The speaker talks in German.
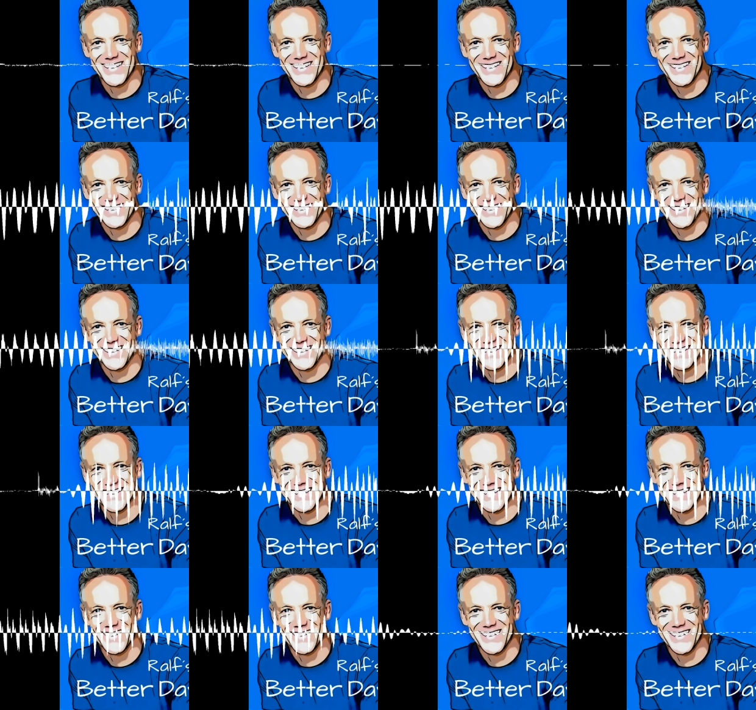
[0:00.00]
Und dann
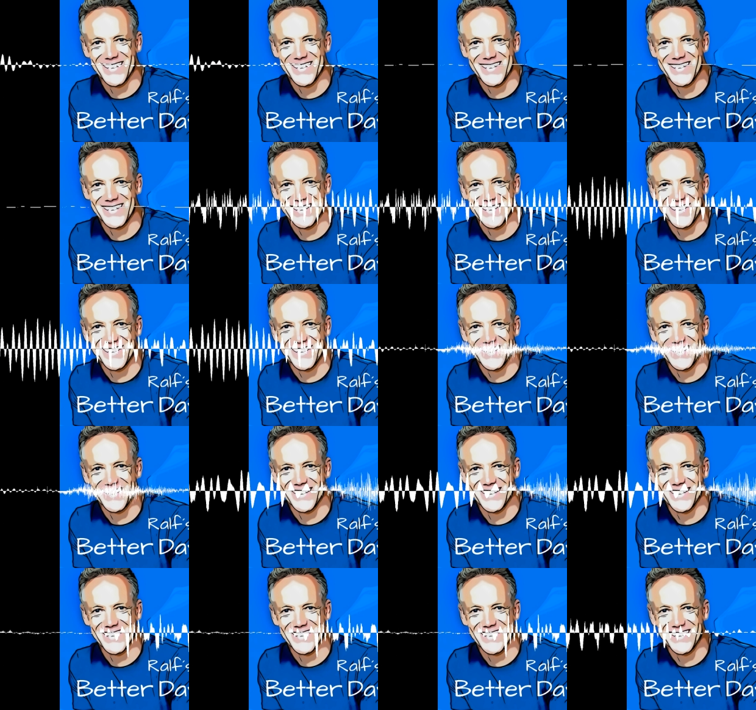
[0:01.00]
steht man ein
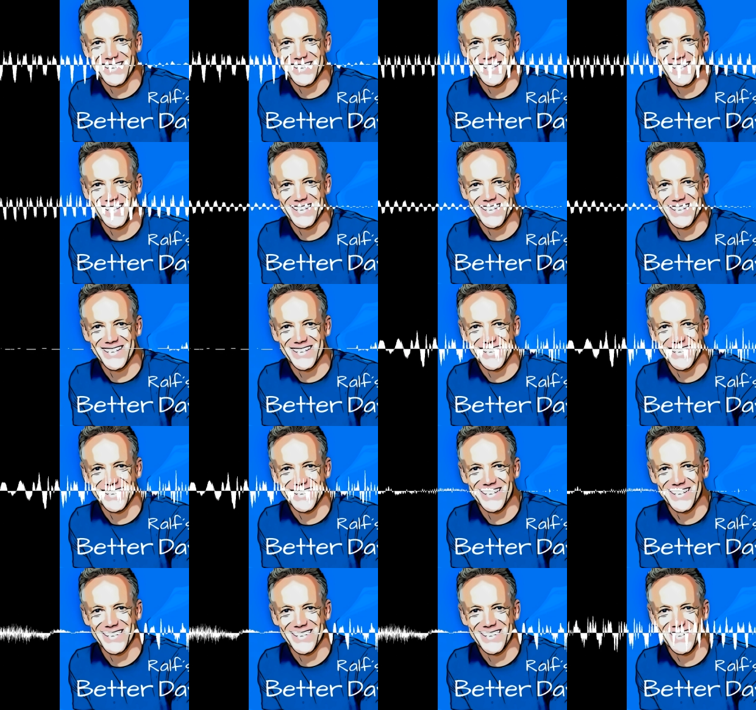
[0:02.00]
Jahrzehnt später oder
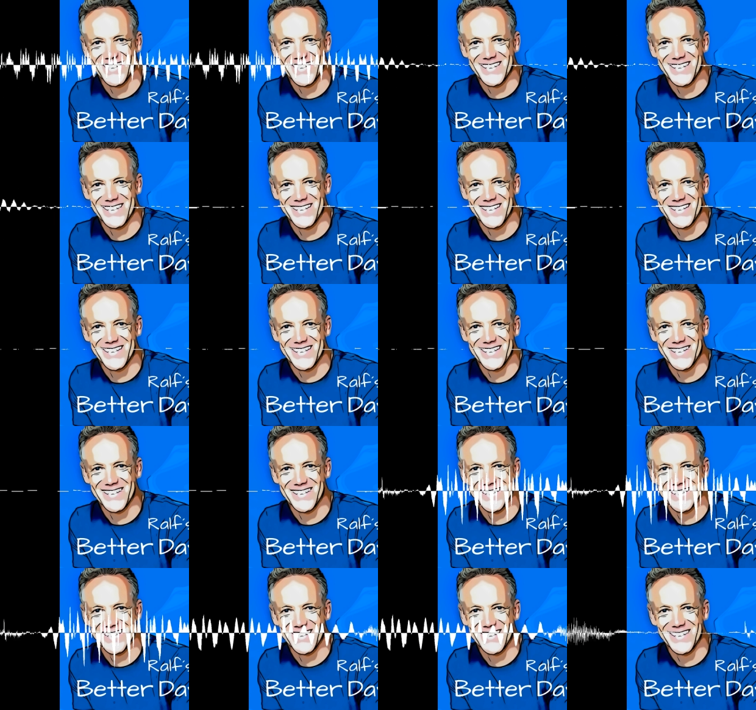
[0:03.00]
auch zwei
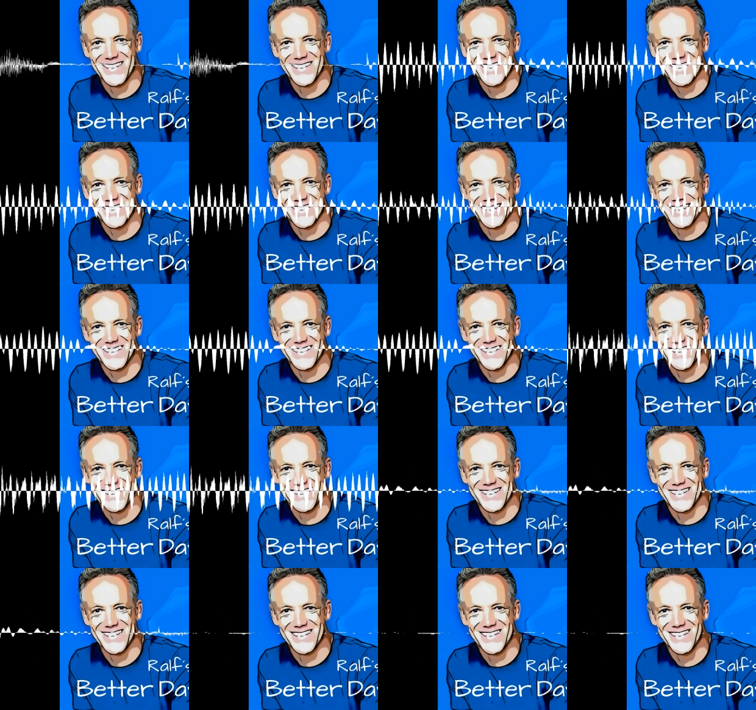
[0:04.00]
vor dem Spiegel und
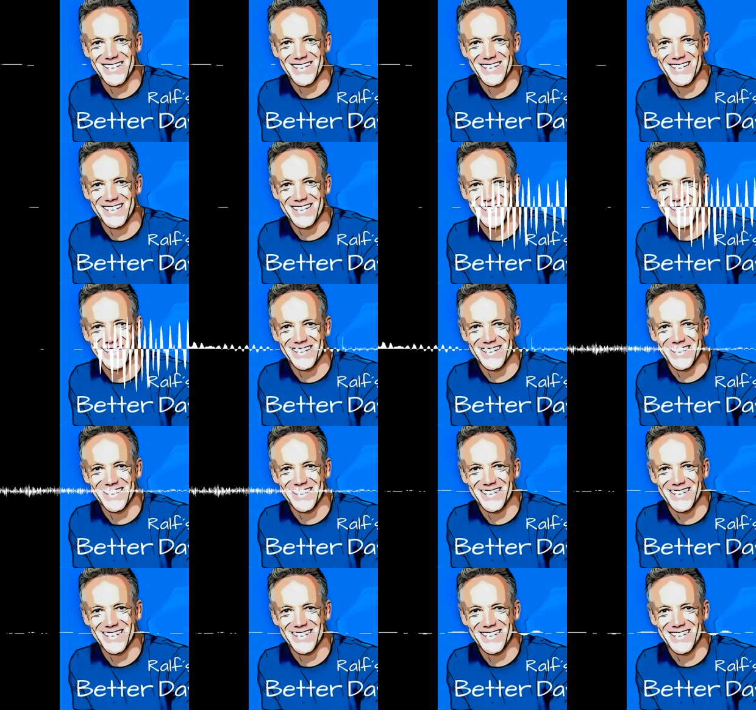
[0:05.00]
denkt,
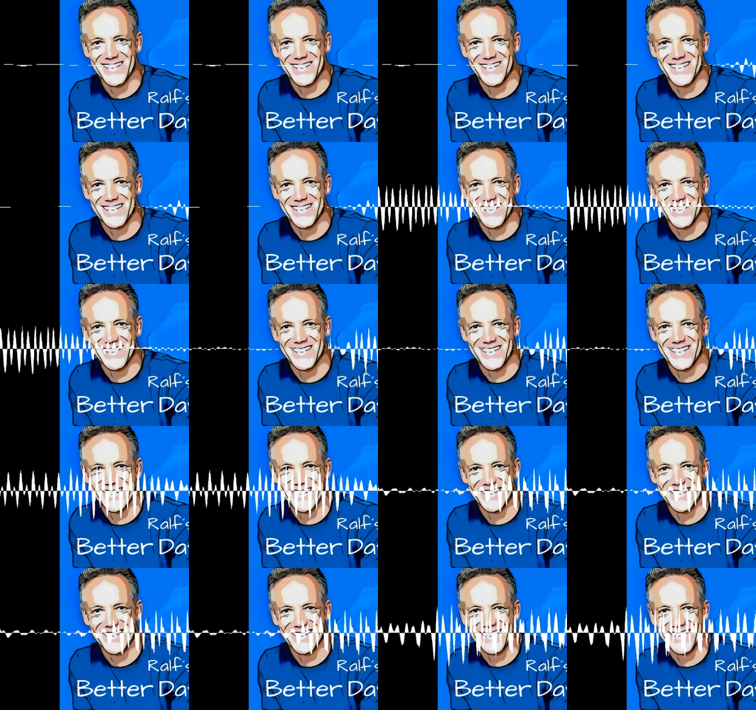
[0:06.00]
ups, jetzt bin
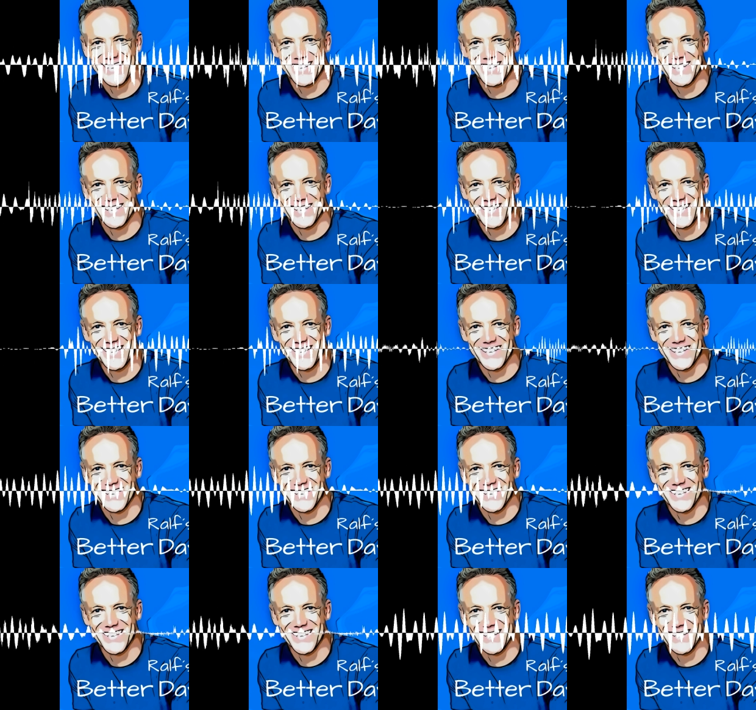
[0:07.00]
ich wo gelandet, wo ich
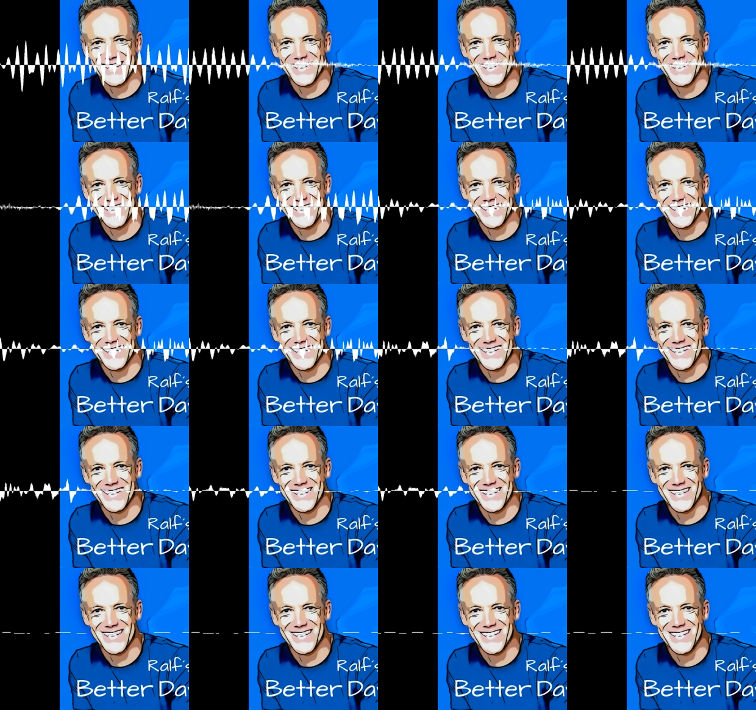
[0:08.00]
eigentlich nicht hin
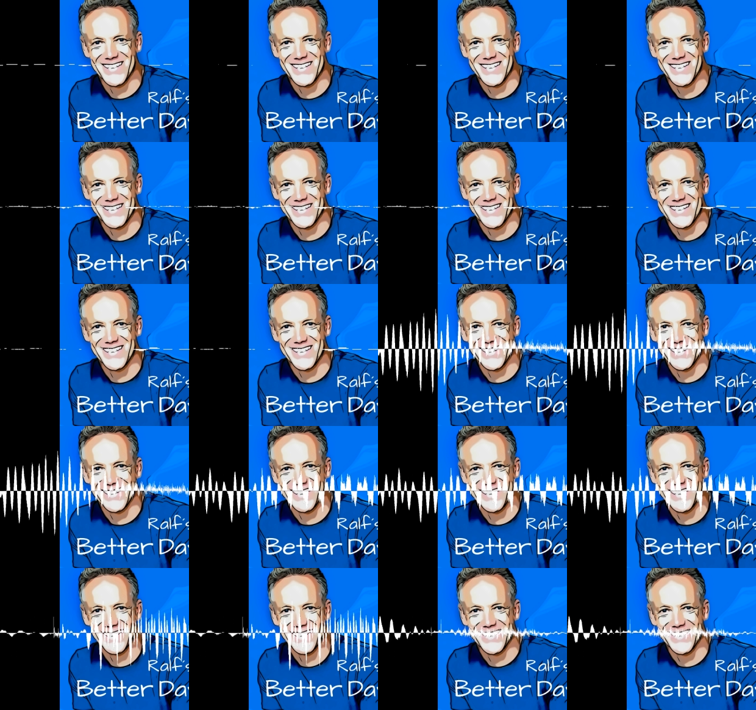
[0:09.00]
wollte. Nicht
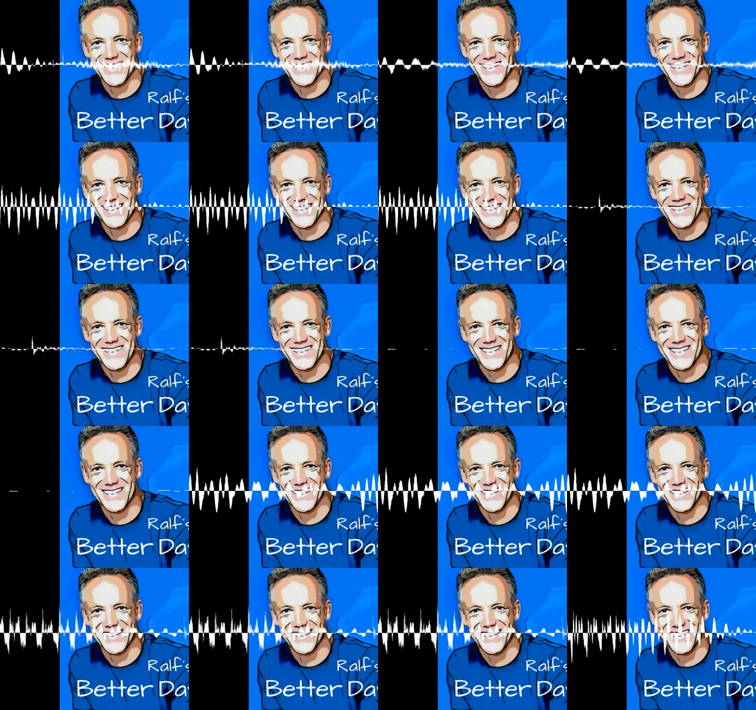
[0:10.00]
mehr ganz so fit,
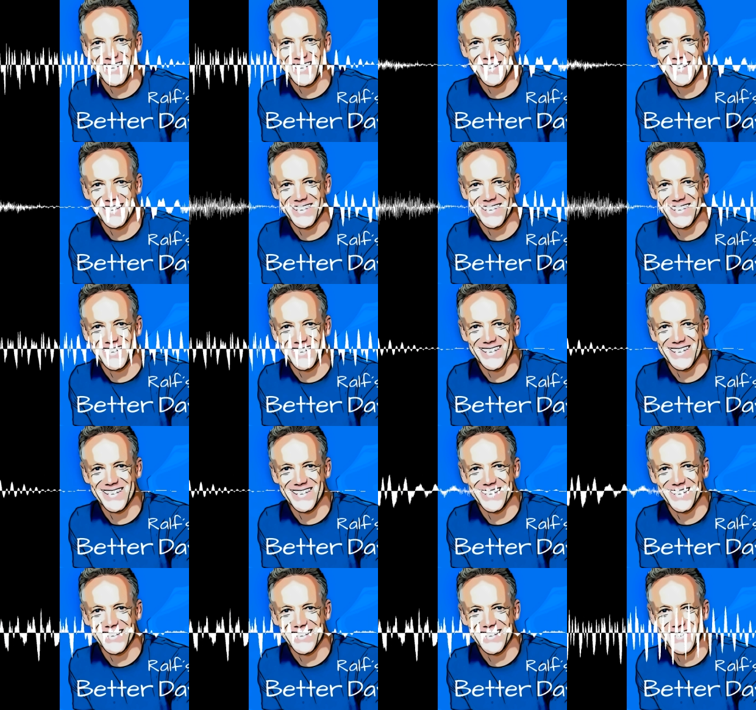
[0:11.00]
nicht mehr ganz so schlank,
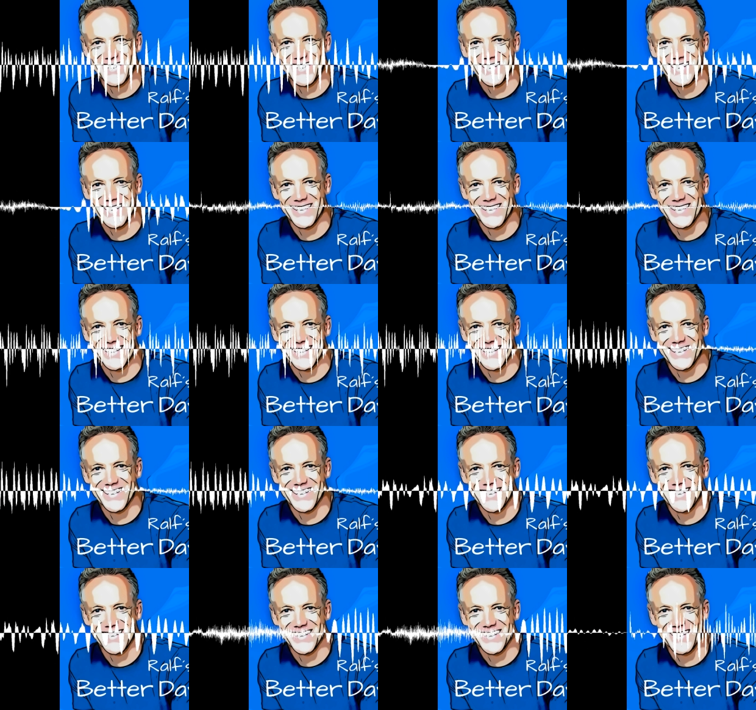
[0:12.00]
nicht mehr ganz so frei
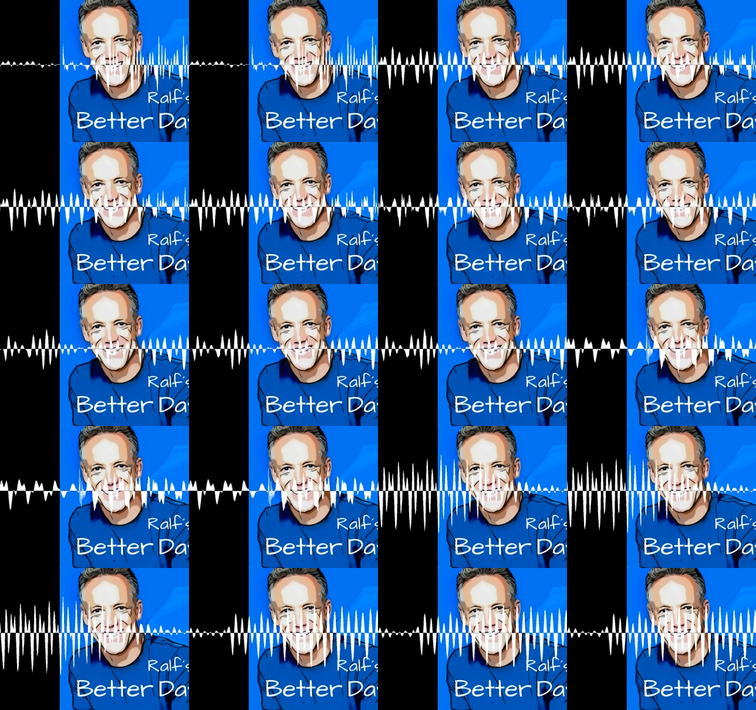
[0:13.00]
von Zipperlein und
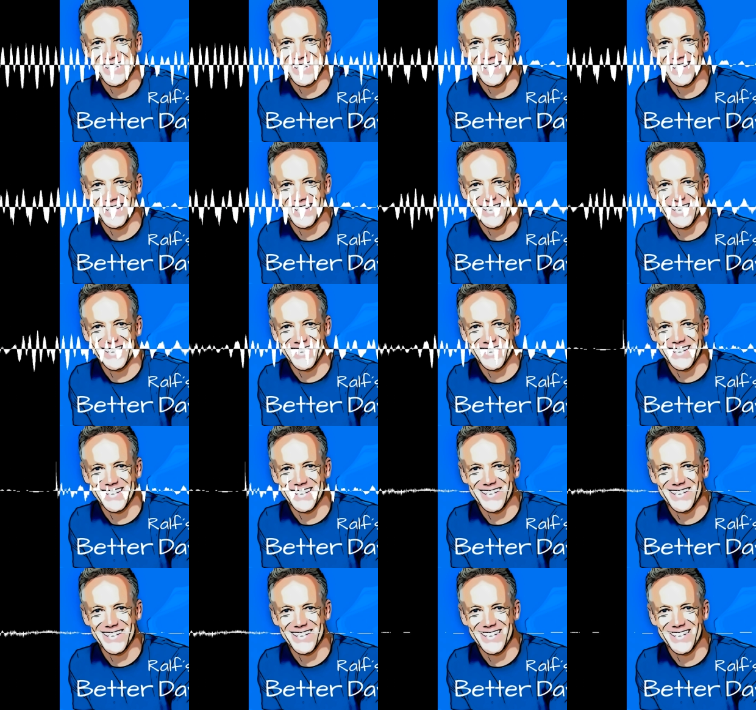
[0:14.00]
Rücken und dies und
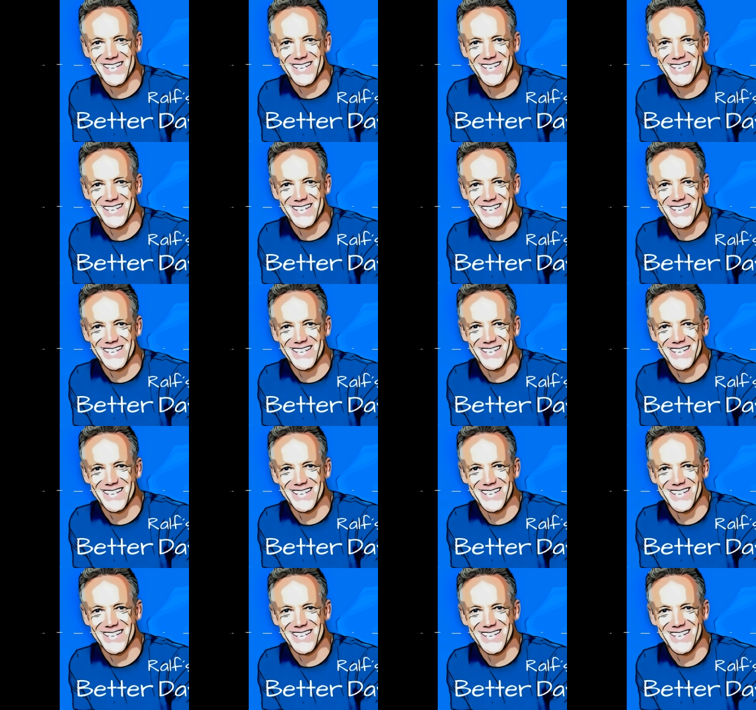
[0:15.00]
das.